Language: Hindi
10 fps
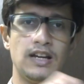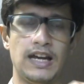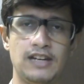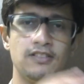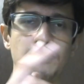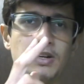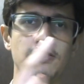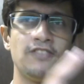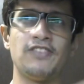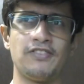एनी वेयर
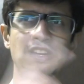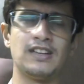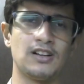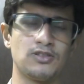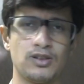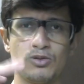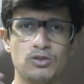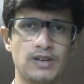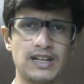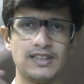बिटवीन फिफ्टीन थाउजेंड टू
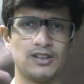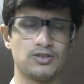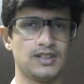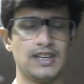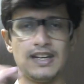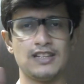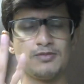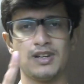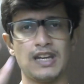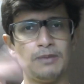ट्वेंटी थाउजेंड के रेंज
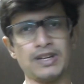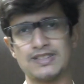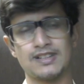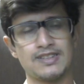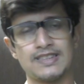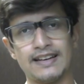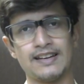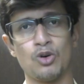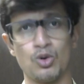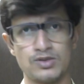में गेम टेस्टर की
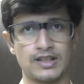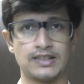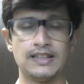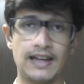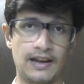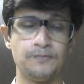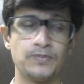सैलरी हो सकती है